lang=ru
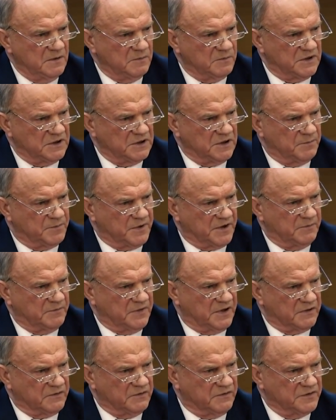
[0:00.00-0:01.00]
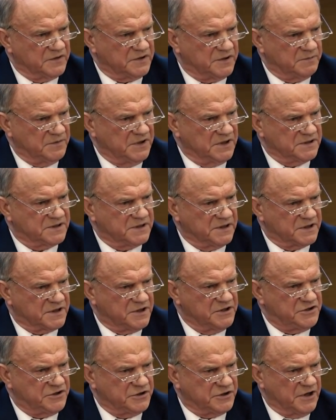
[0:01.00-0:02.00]
Мы, например, в Новосибирске
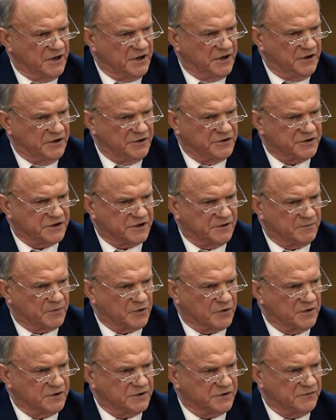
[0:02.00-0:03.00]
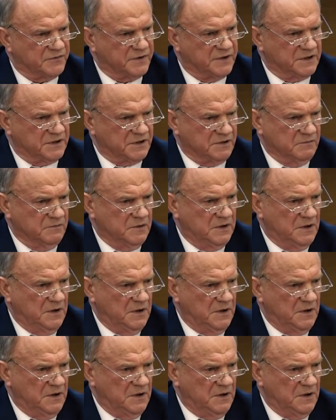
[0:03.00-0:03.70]
категорически против этого,